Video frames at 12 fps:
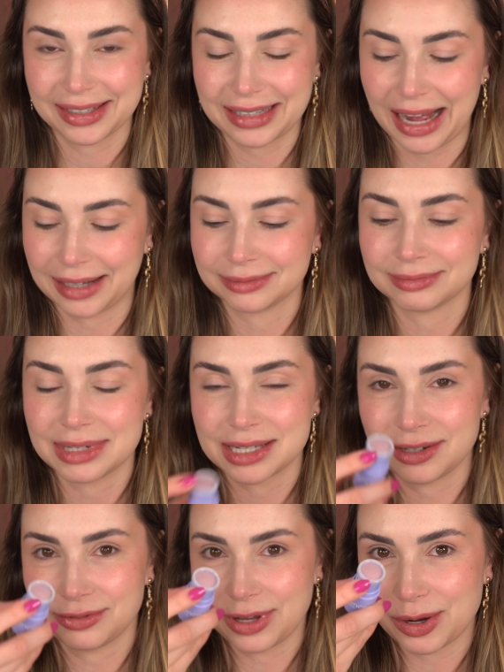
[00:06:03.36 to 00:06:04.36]
tá? Mas
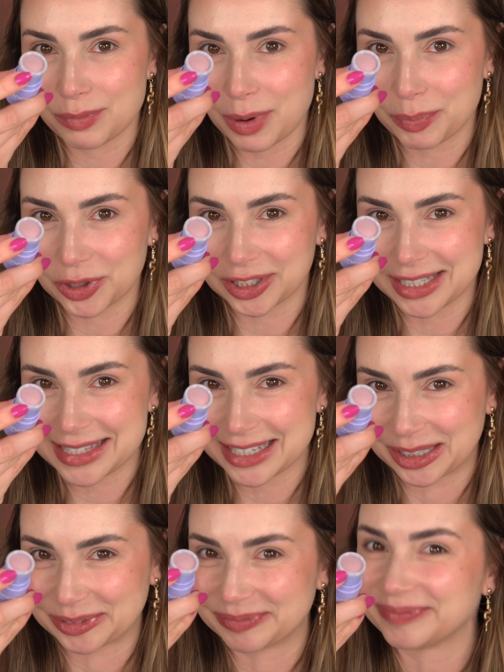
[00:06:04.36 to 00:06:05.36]
ele veio com uma
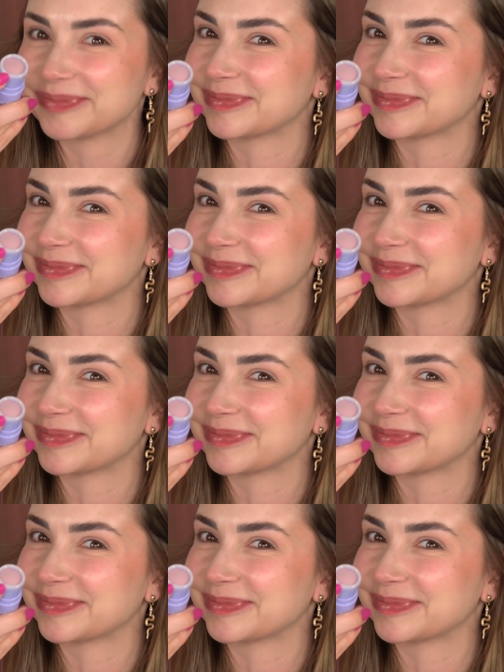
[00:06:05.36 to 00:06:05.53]
proteção.